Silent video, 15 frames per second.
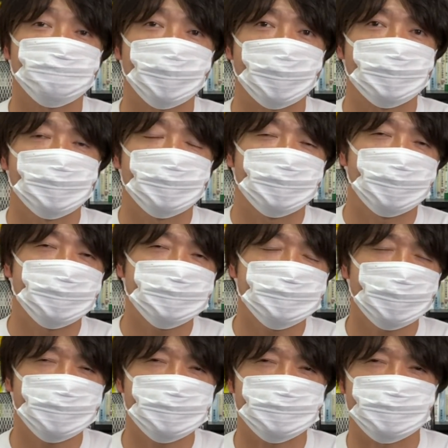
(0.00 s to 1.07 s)
まあ、レンジ
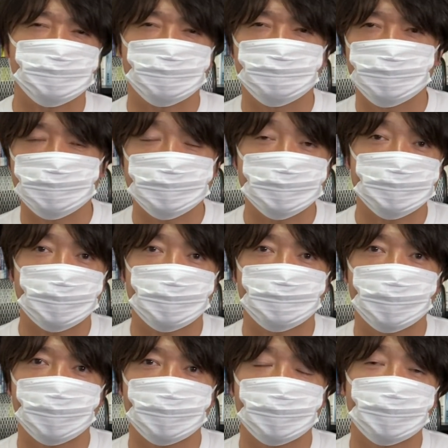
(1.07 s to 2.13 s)
なんですけども、実際は
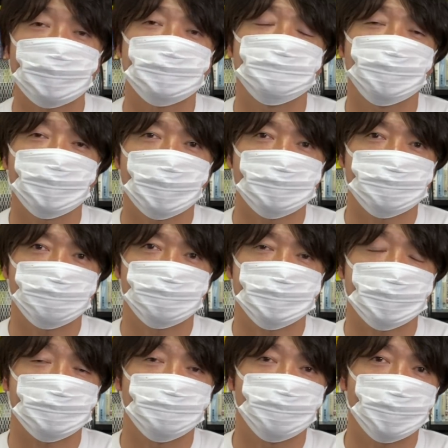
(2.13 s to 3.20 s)
ね、えー、儲かる投資
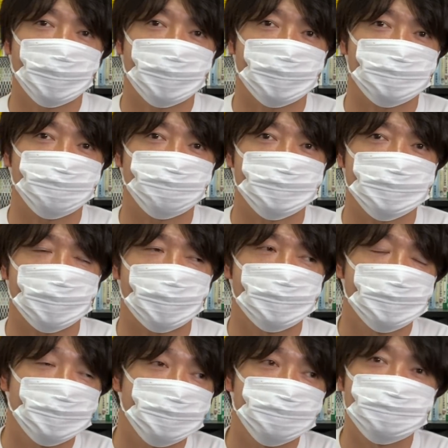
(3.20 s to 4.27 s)
家と儲からない投資家、
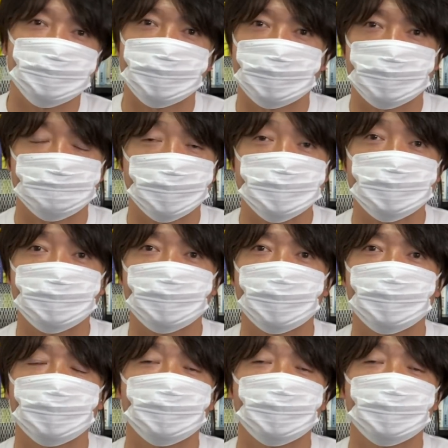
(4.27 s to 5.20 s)
増えてきましたよね。